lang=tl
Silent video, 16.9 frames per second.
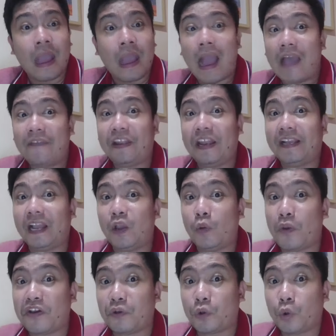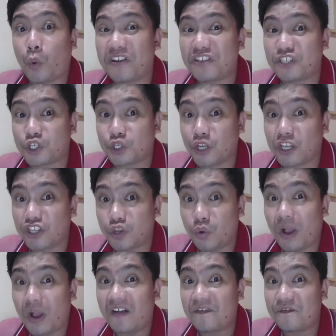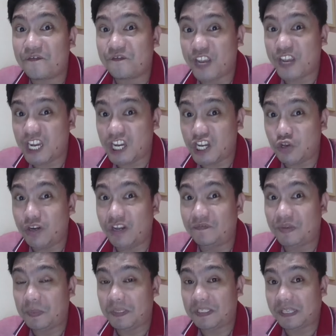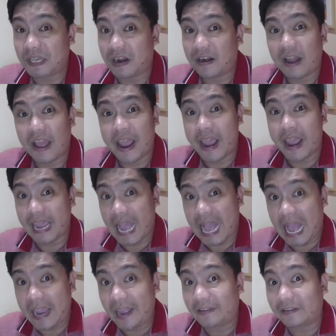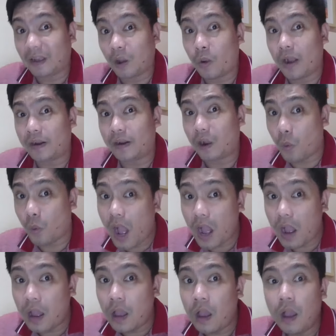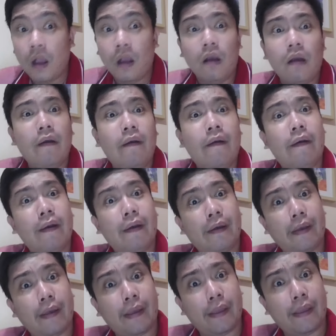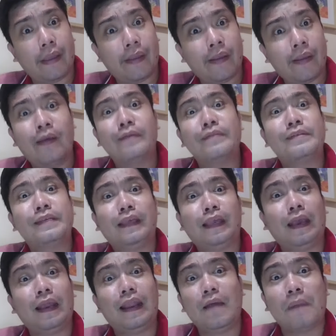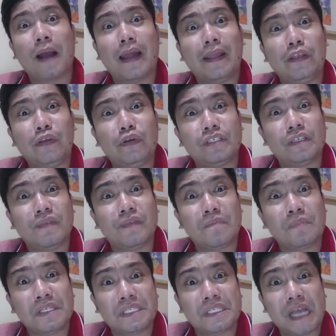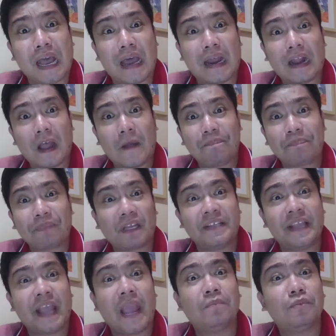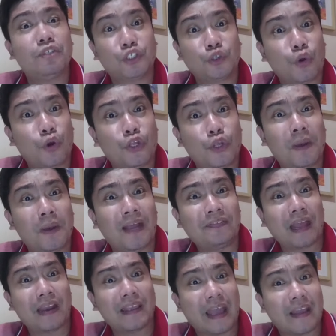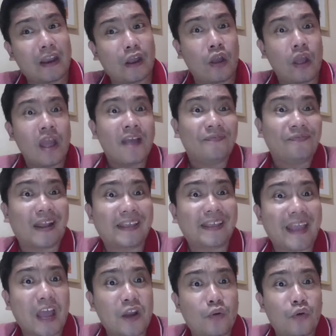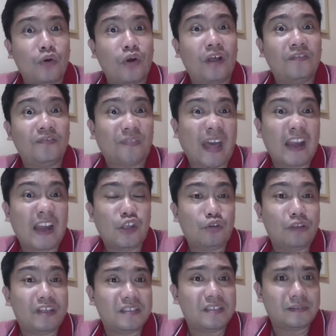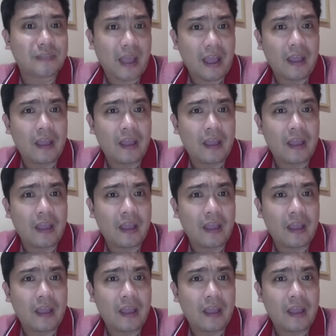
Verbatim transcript: At talagang kukwestiyonan nyo ang video ni VP Sara na AI at gawa-gawa ay, sige ka kalabanin niyo si VP Sara. Kasi I'm sure yung mga Taliano, Taliano Talionista,